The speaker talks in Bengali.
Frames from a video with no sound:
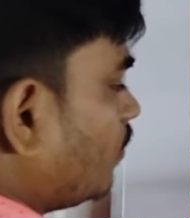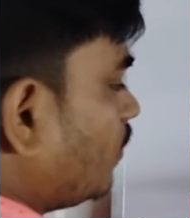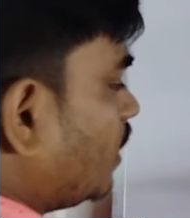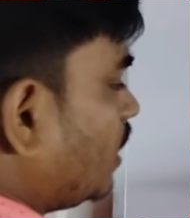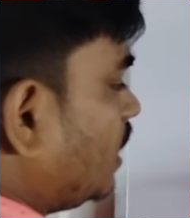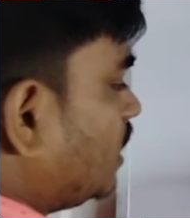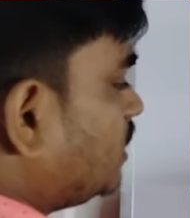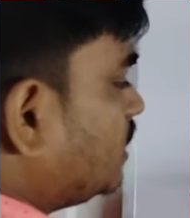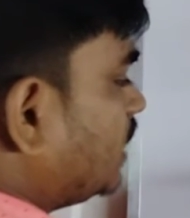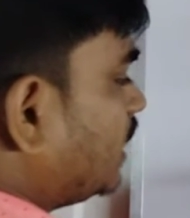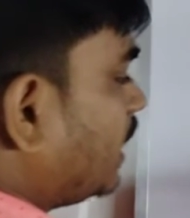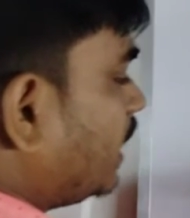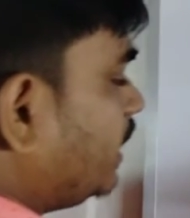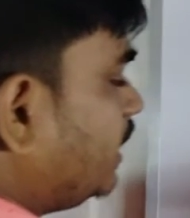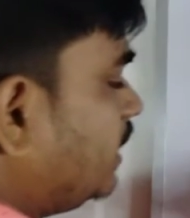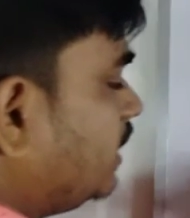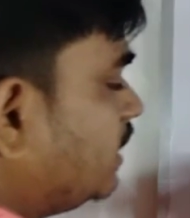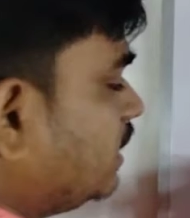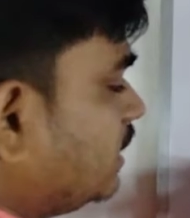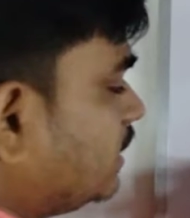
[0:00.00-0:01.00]
আর যারা
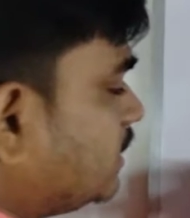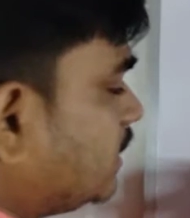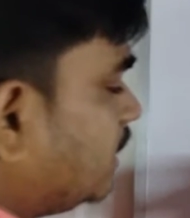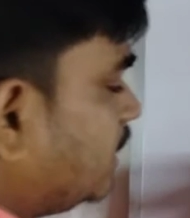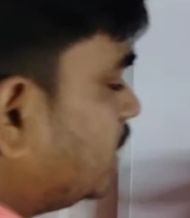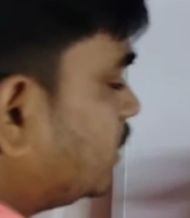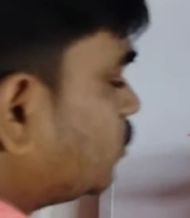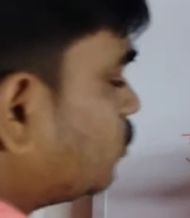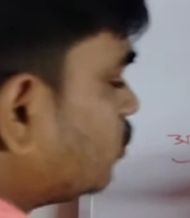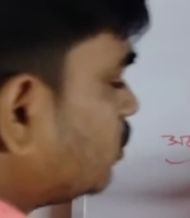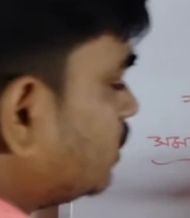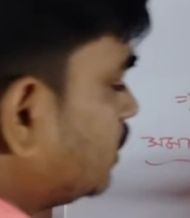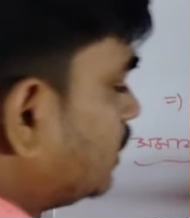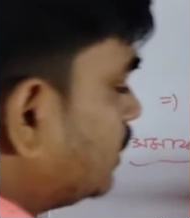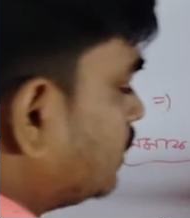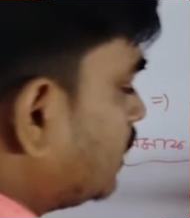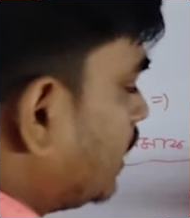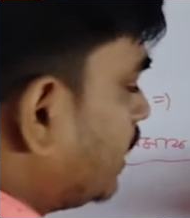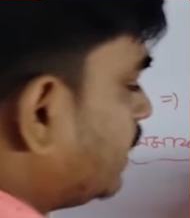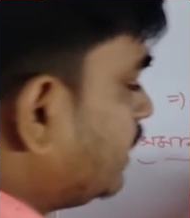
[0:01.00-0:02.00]
ইংলিশে লিখছো
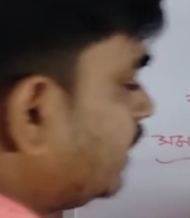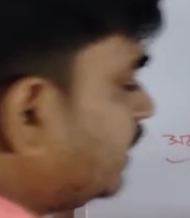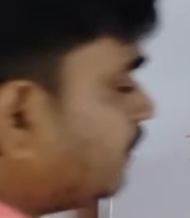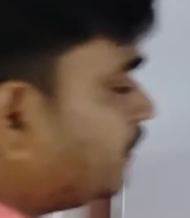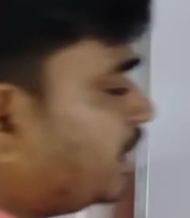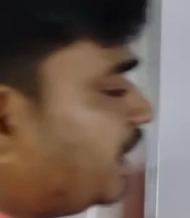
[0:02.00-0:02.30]
তারা কি লিখবে